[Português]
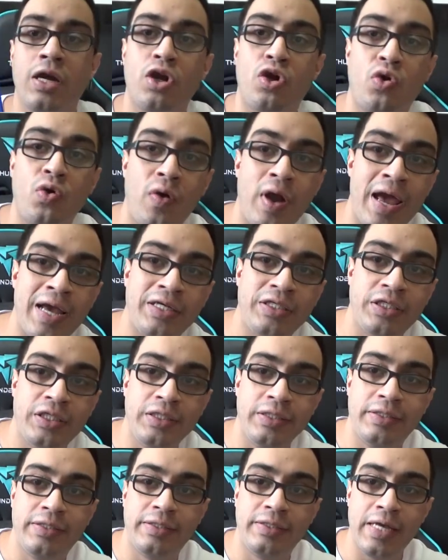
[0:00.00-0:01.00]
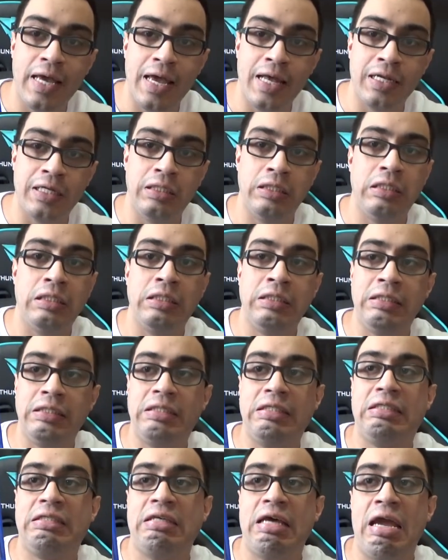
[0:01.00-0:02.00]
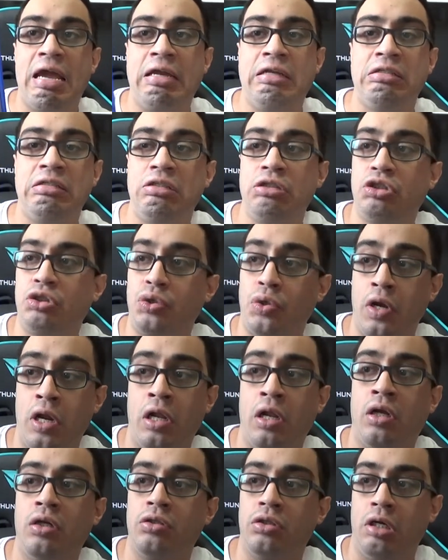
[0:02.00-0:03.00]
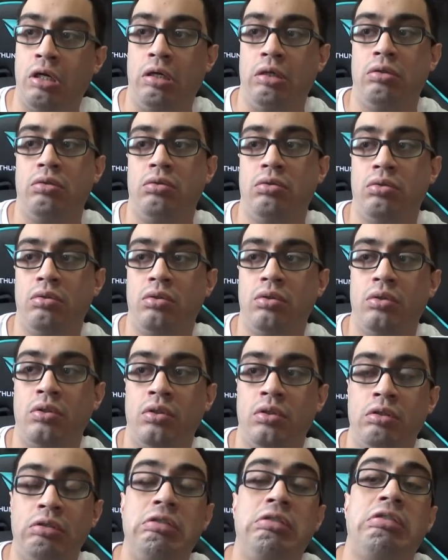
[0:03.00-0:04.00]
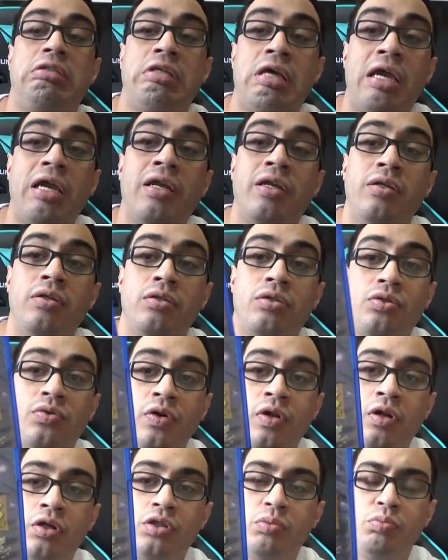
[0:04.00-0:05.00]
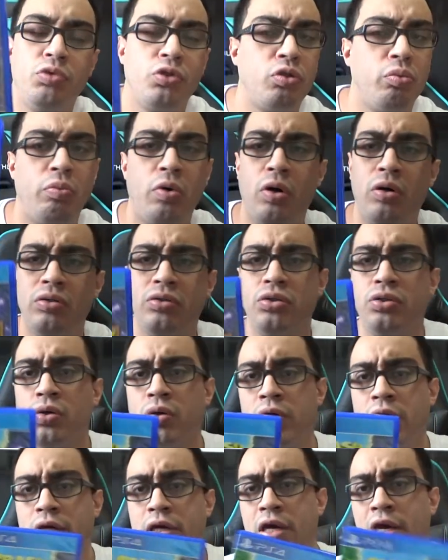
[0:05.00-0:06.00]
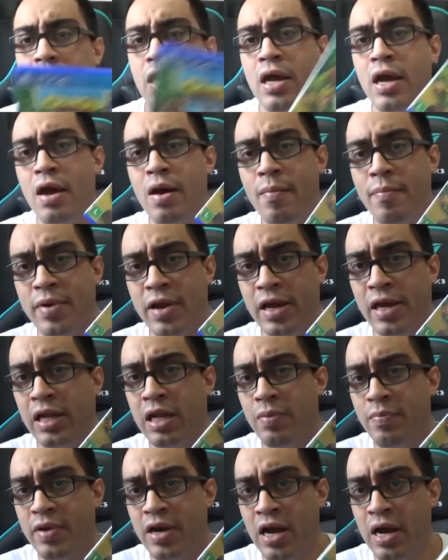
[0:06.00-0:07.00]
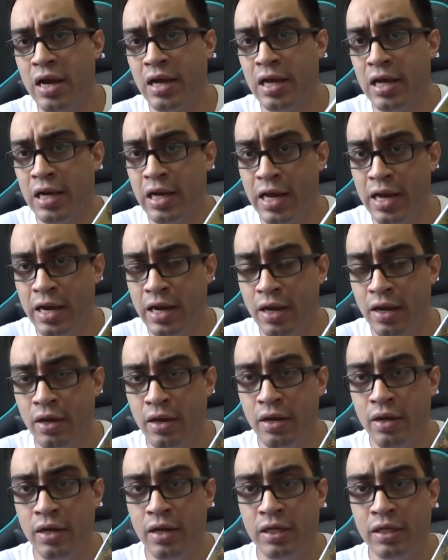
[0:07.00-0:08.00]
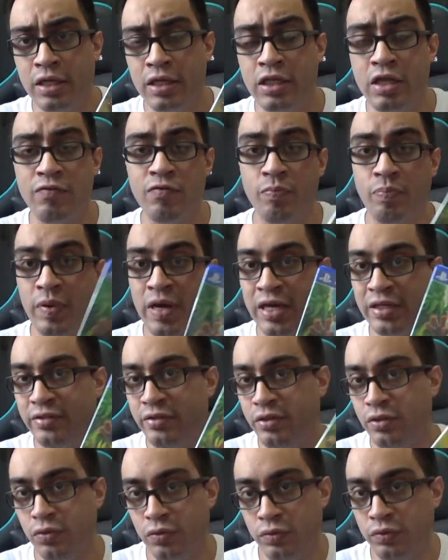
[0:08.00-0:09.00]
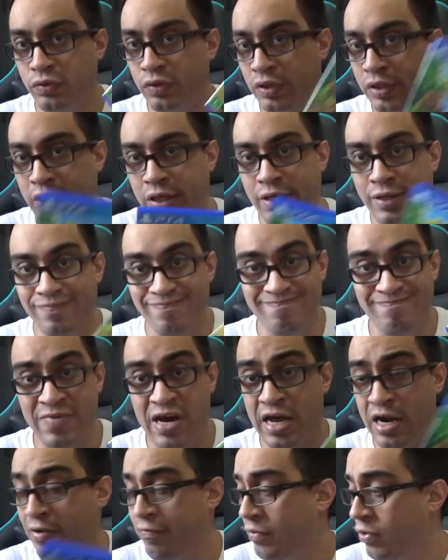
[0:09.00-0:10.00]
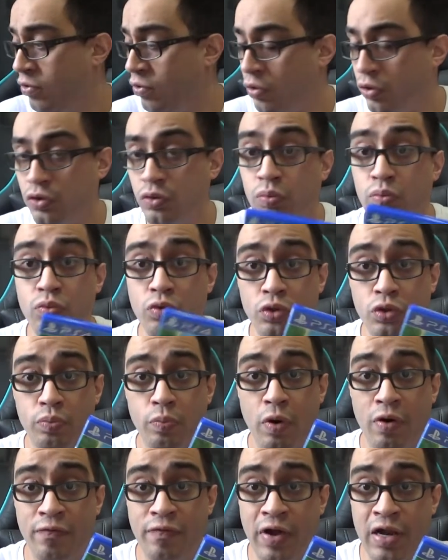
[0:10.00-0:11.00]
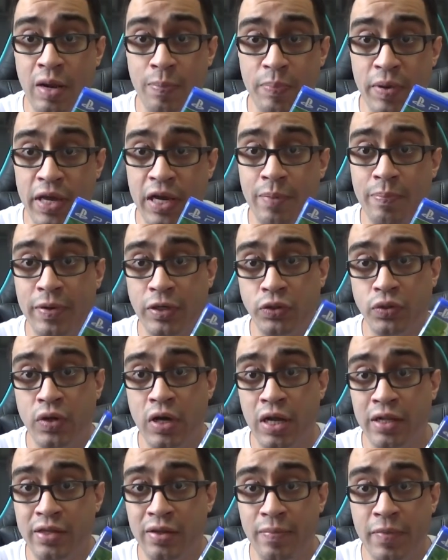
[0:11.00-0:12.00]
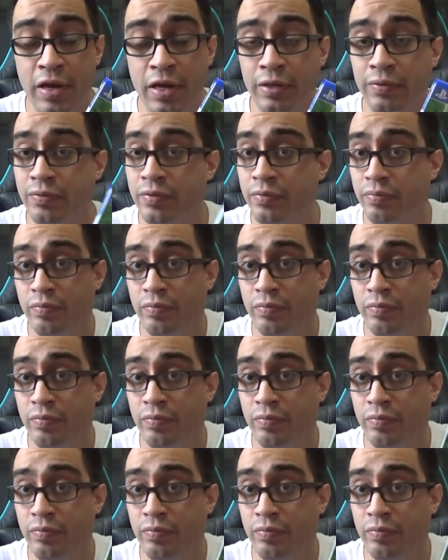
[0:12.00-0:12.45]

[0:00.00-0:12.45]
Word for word: Crash Insane, Insane Trilogy. Insane Trilogy, muito bom esse jogo aqui para relembrar a galera que teve o PS1, isso aqui maravilhoso, muito bom, vale a pena para jogar também,